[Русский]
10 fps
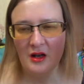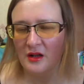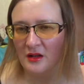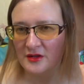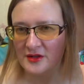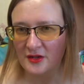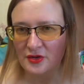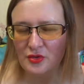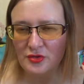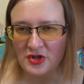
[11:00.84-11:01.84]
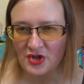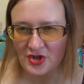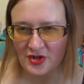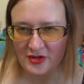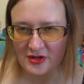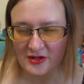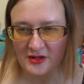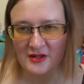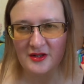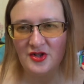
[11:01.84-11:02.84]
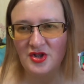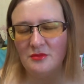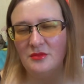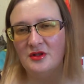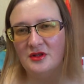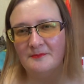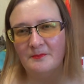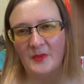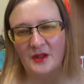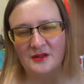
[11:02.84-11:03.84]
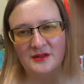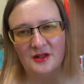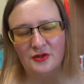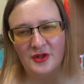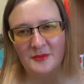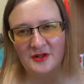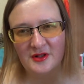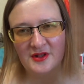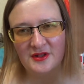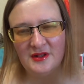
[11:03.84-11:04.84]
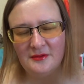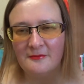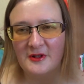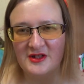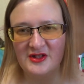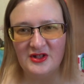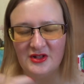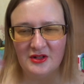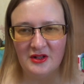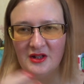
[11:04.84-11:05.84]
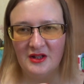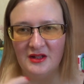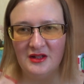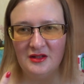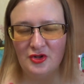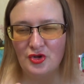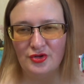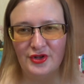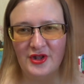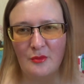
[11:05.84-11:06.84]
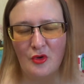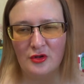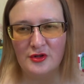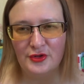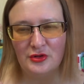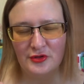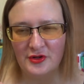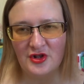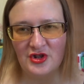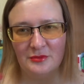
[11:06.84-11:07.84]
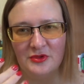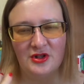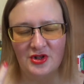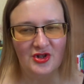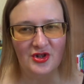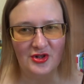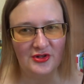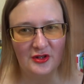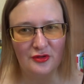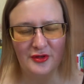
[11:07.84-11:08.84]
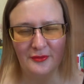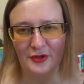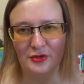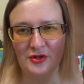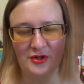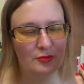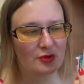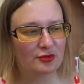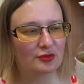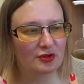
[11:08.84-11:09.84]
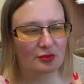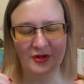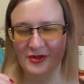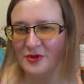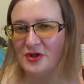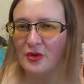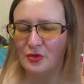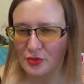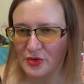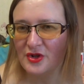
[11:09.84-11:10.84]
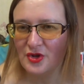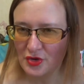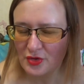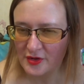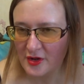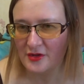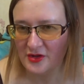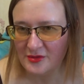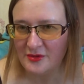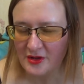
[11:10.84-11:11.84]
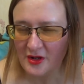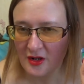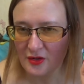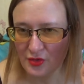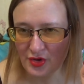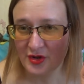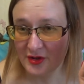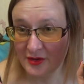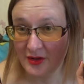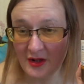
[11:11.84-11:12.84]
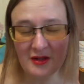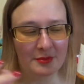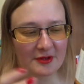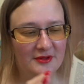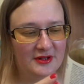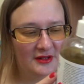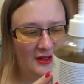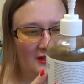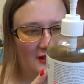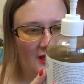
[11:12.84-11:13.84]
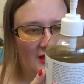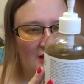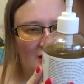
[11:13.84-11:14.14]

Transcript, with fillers: а, сотрудничает с различными салонами красоты в России. И что-то там около трех с лишним тысяч этих салонов, которые используют эту косметику. Ну, значит, что она действительно хорошая и реально профессиональная.